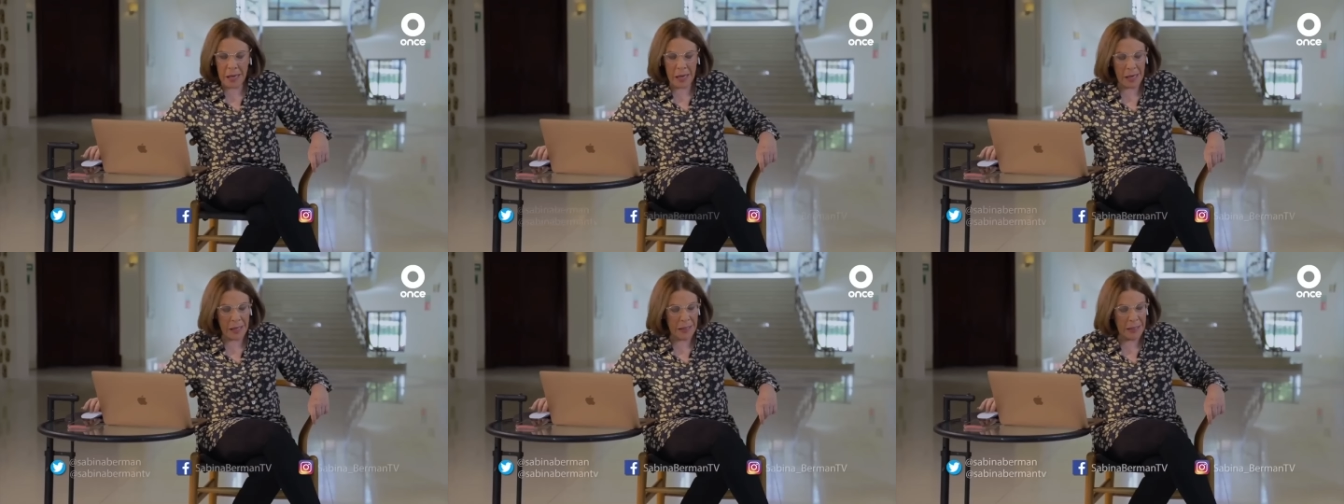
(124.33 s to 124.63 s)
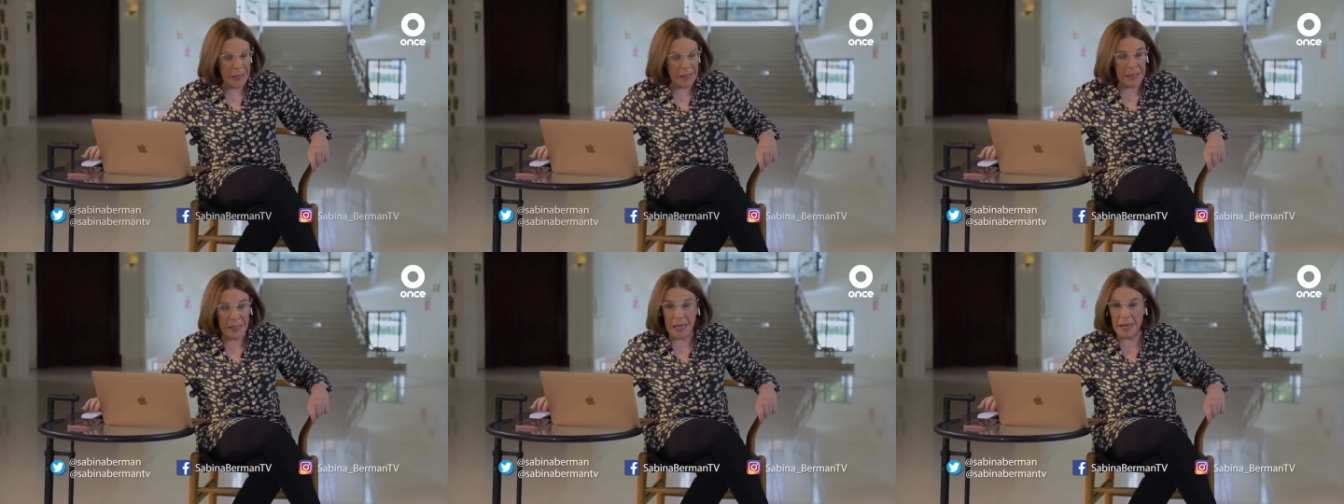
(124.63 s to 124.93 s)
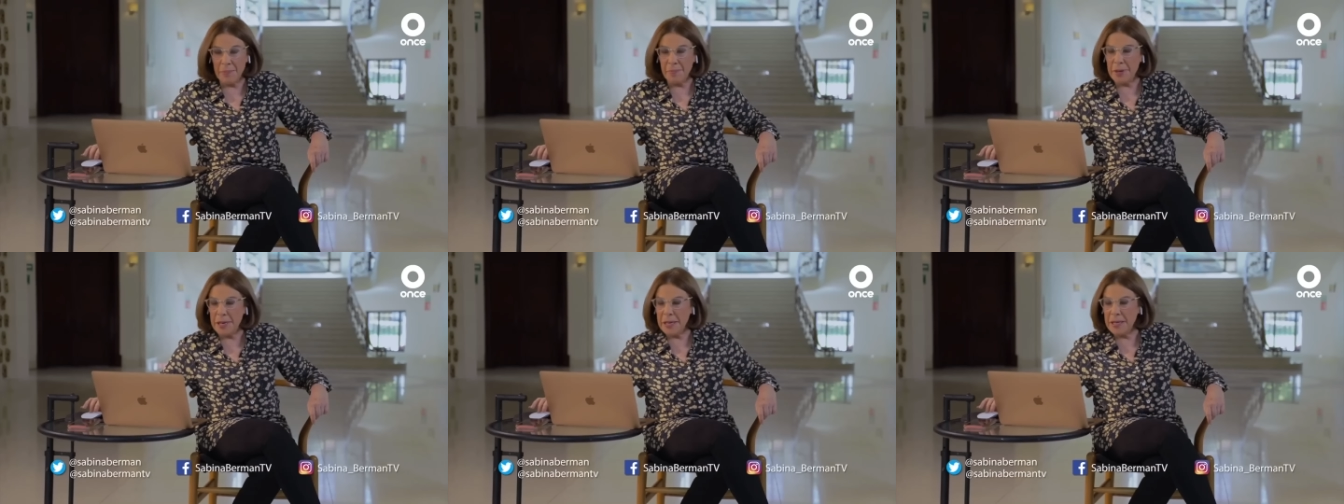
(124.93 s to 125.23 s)
En
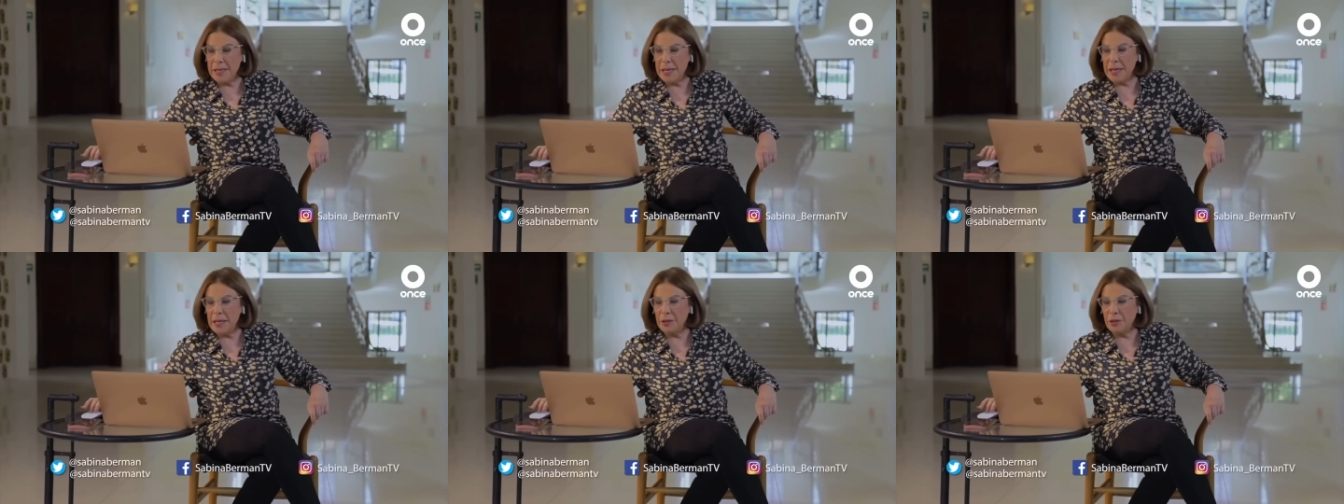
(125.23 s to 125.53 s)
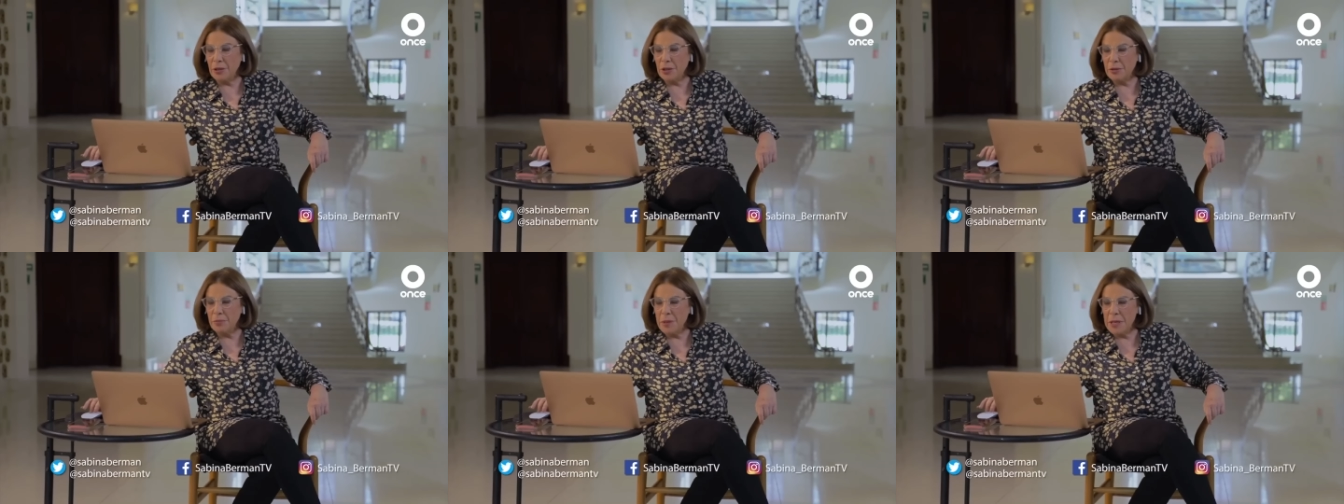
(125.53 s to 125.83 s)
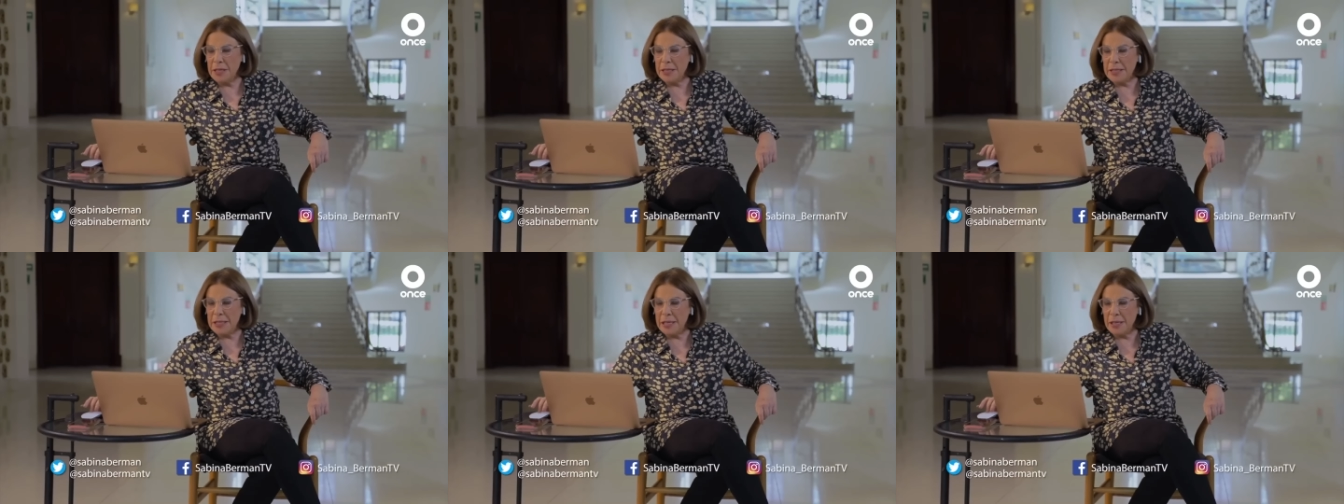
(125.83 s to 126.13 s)
diciembre del
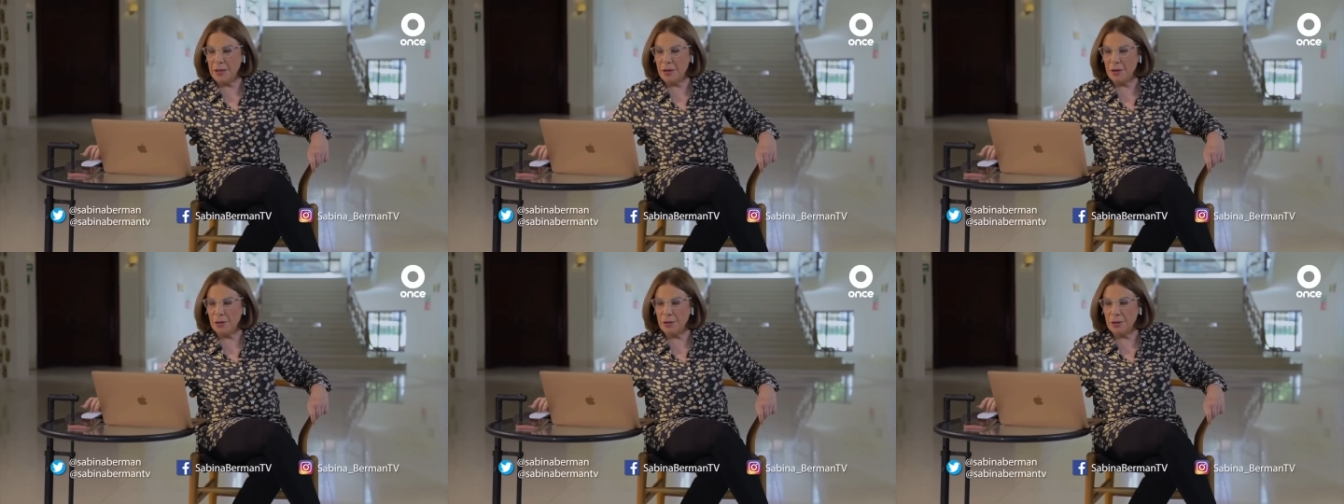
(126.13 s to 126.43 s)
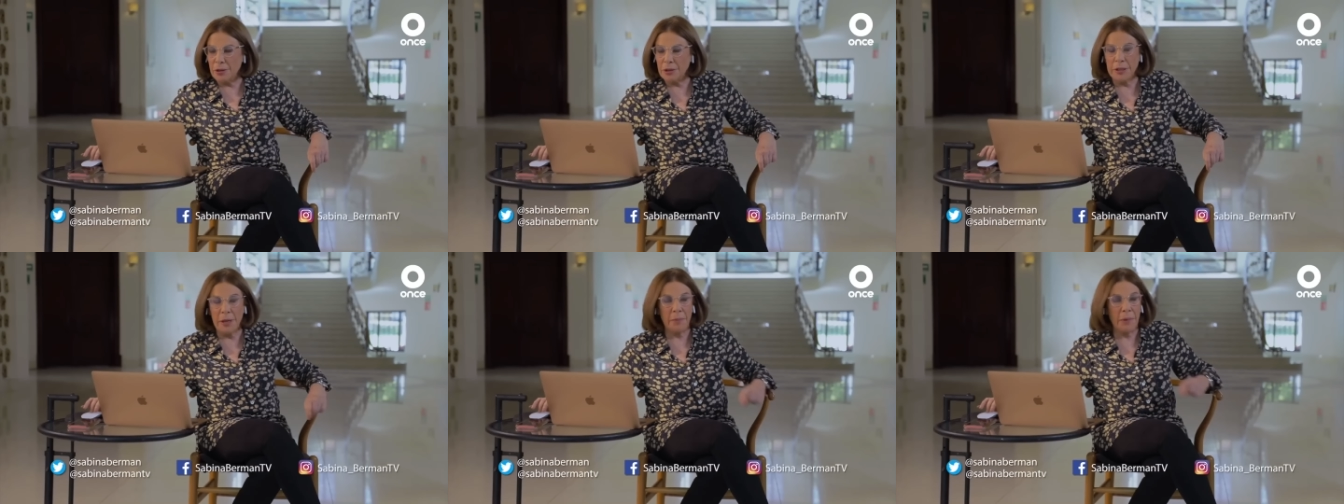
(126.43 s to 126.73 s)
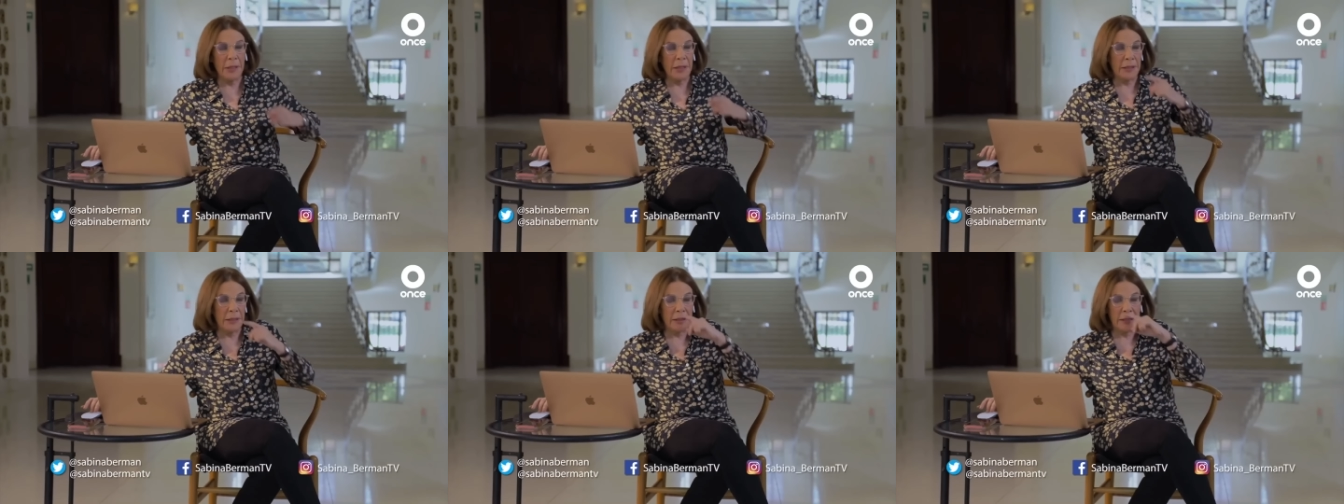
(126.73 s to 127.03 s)
2005 nos
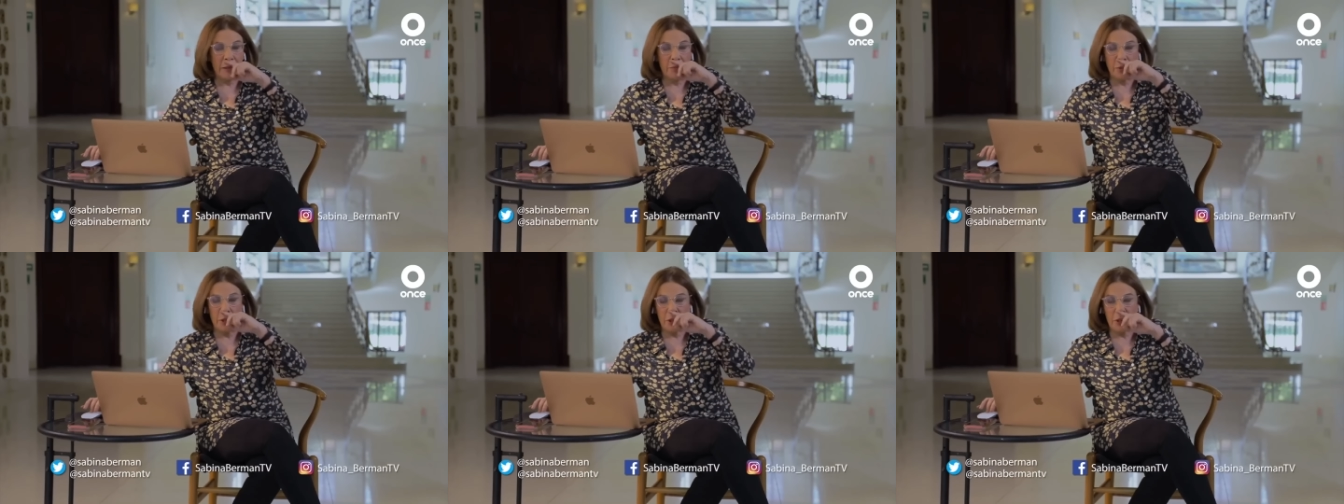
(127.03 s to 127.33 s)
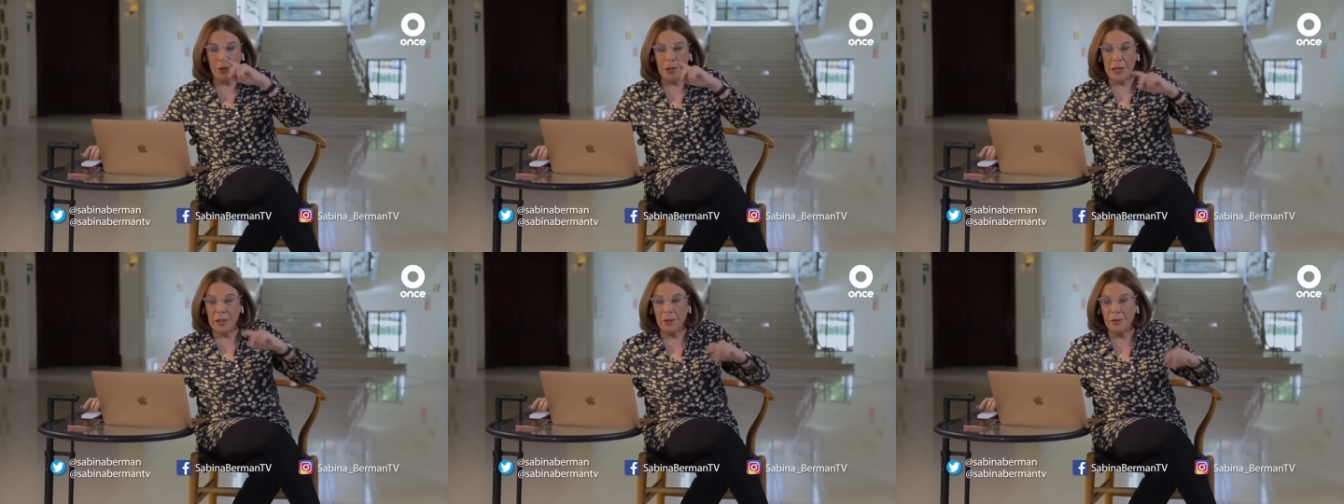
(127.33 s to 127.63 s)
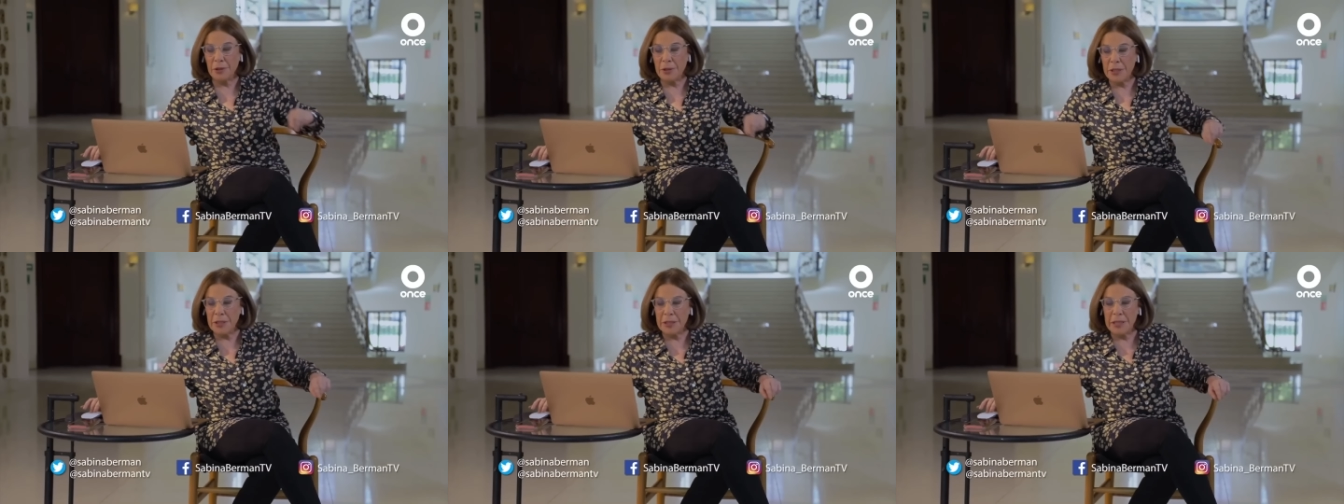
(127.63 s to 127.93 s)
amanecimos con la
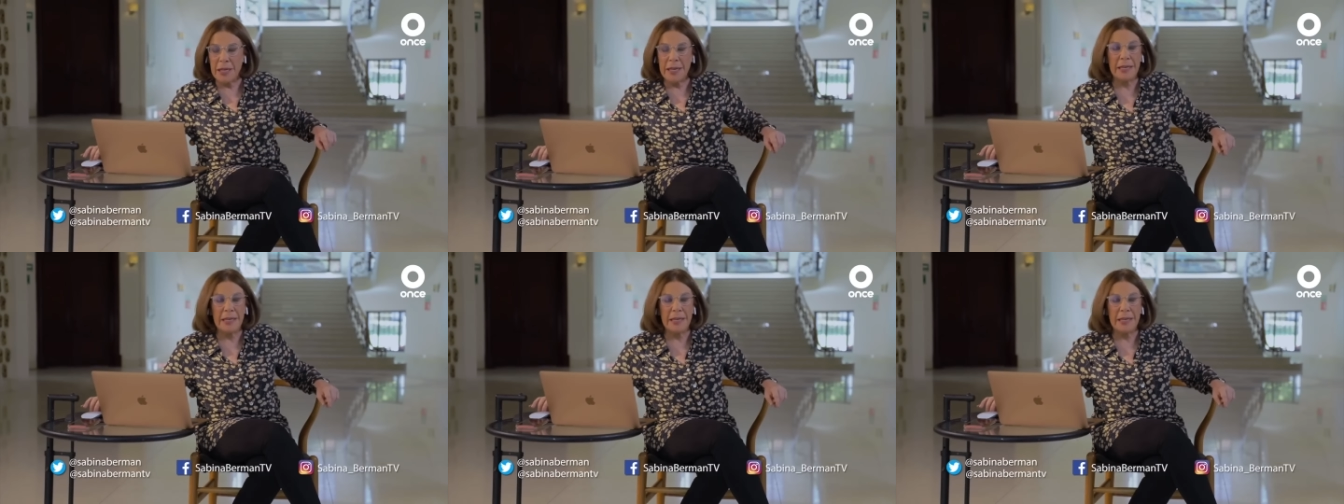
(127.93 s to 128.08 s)
noticia